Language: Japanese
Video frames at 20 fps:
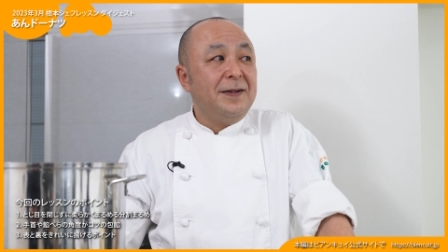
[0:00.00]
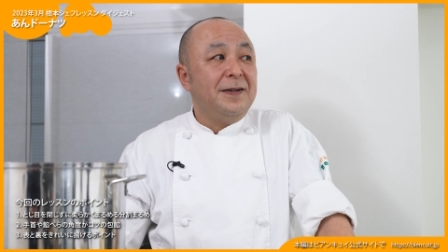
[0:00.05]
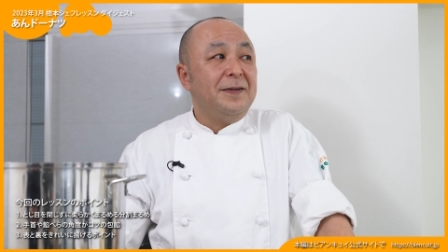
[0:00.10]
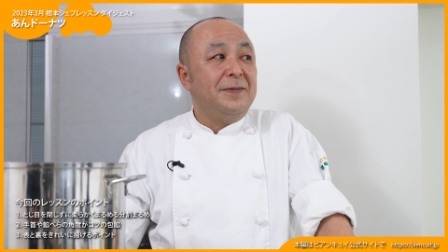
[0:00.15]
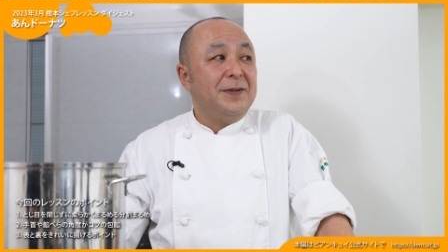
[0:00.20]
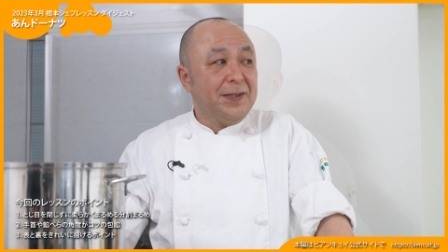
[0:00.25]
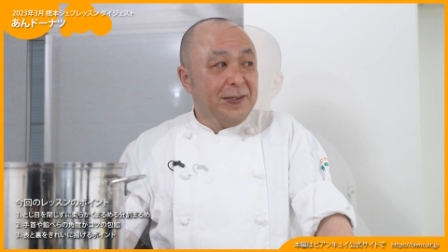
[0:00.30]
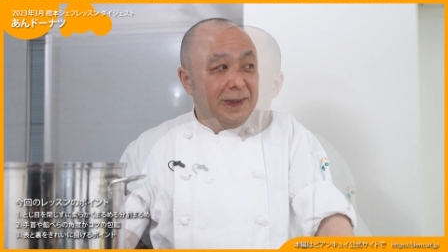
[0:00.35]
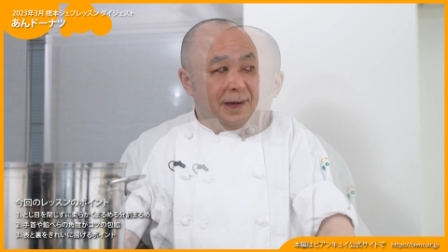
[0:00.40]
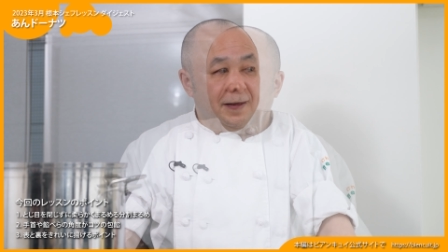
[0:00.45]
わり
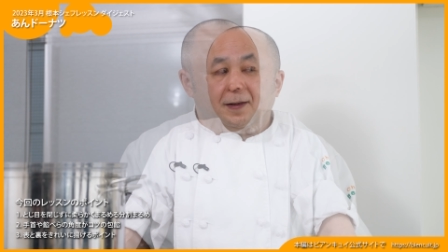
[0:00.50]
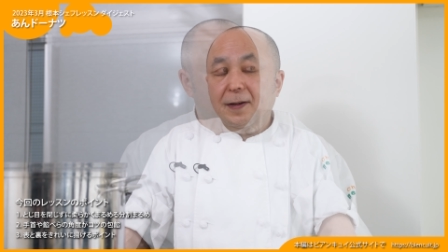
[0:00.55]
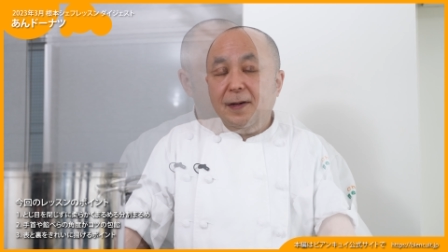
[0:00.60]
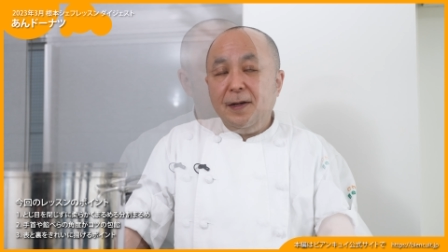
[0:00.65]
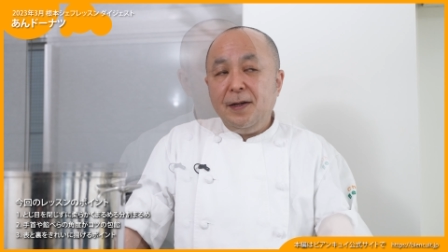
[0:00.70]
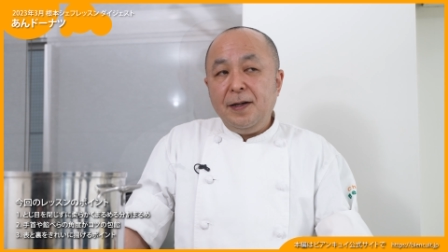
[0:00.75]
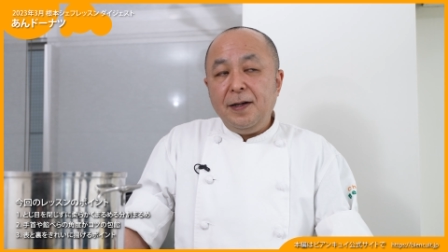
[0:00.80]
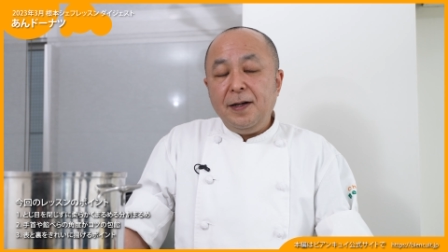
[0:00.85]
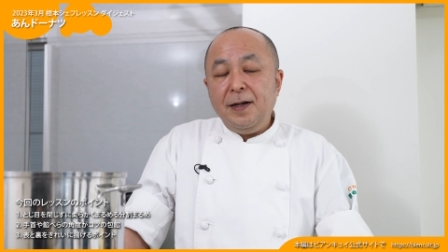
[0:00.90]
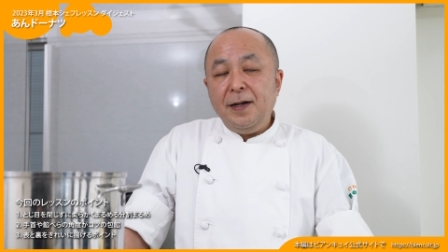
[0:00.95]
ます。
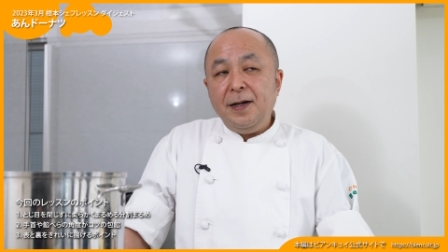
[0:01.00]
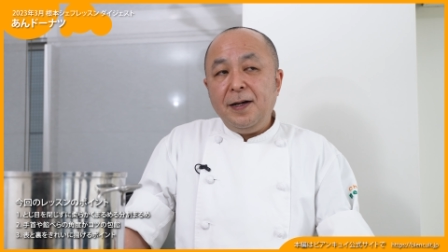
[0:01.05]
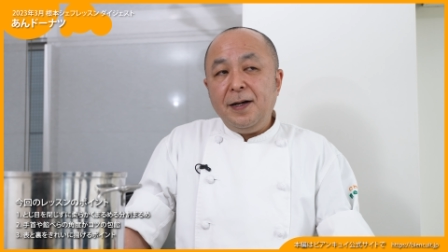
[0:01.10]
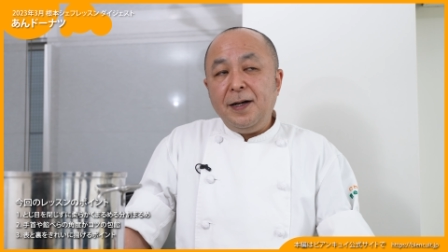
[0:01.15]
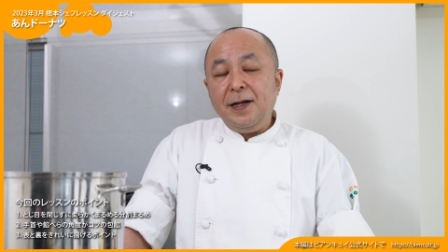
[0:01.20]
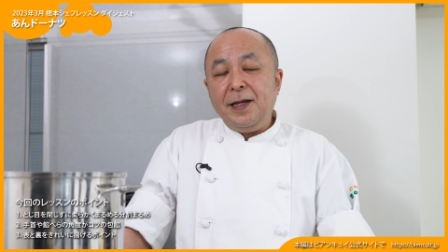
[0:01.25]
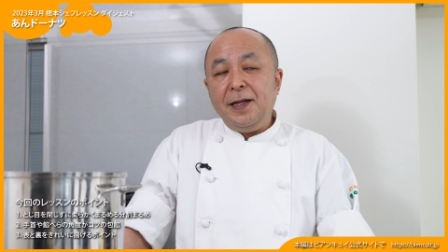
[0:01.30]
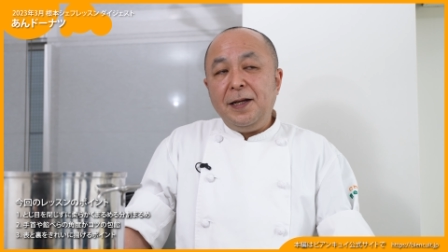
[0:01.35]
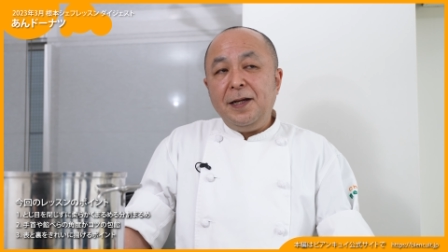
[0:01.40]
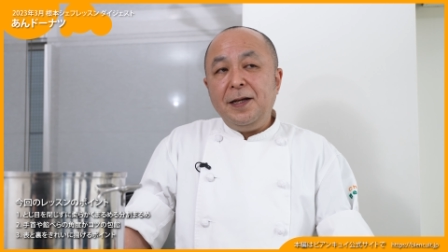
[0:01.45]

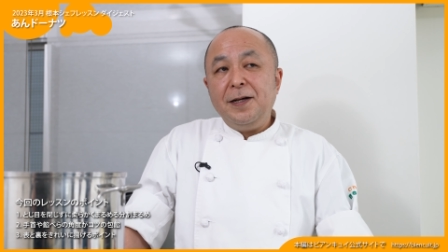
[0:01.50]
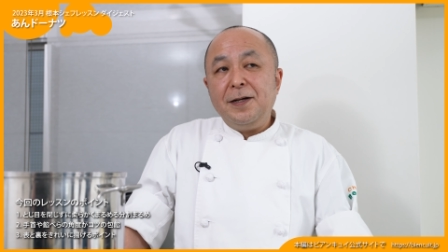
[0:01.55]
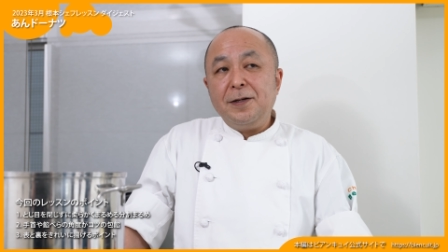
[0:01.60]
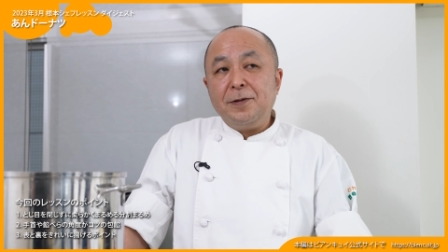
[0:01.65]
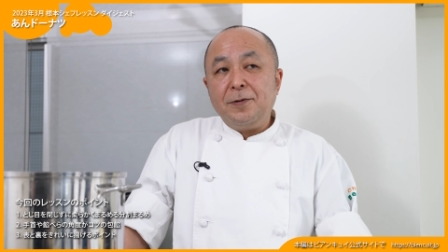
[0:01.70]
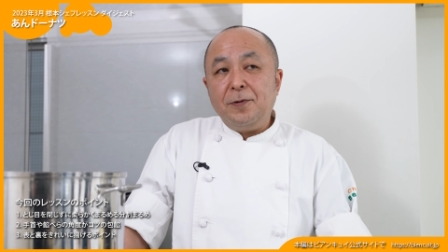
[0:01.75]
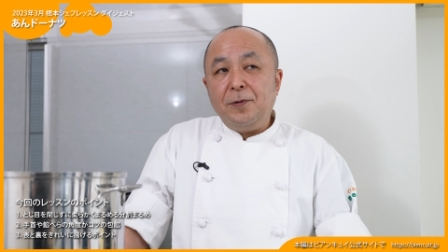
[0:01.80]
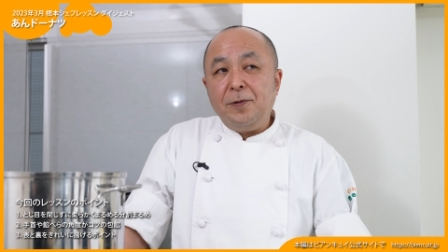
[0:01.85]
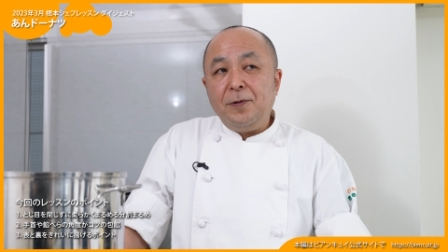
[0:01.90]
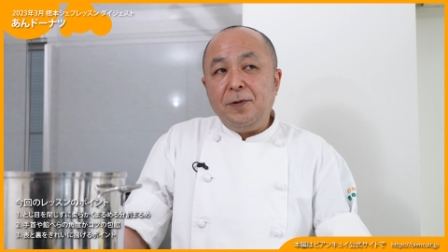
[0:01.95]
歯切りが
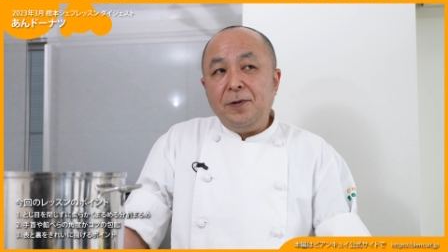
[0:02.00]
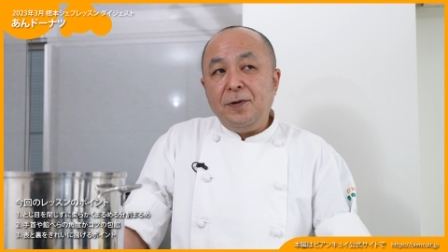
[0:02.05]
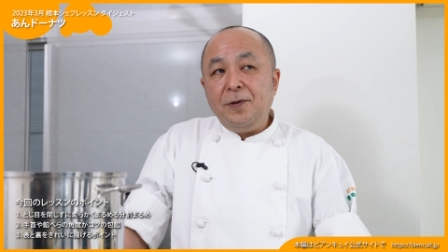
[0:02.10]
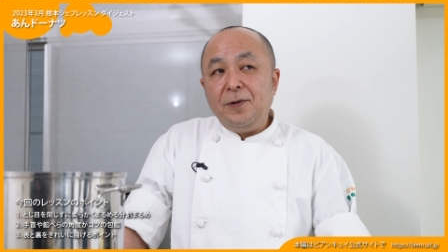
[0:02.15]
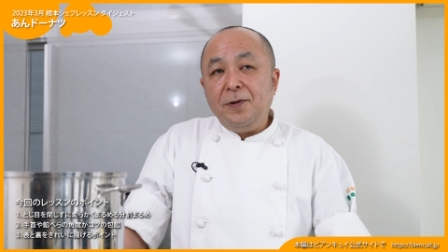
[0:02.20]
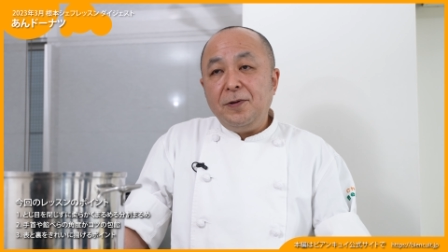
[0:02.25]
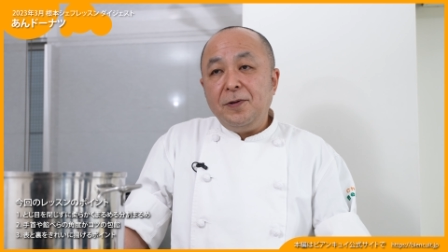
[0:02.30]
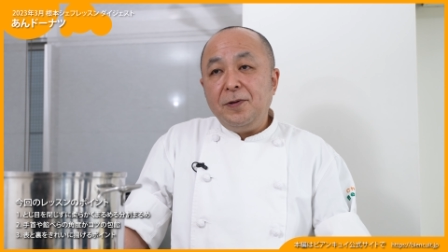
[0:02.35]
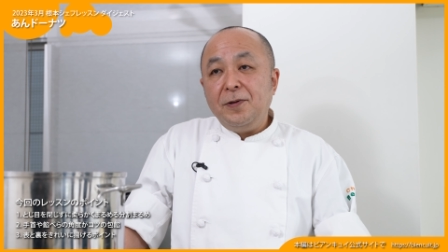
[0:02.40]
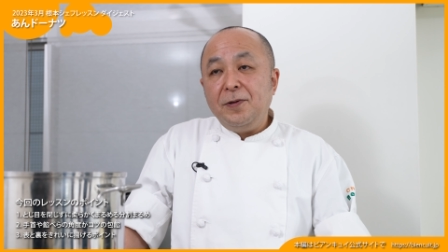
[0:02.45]

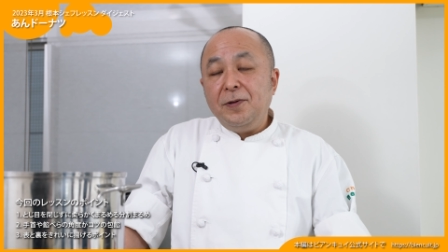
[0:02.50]
こう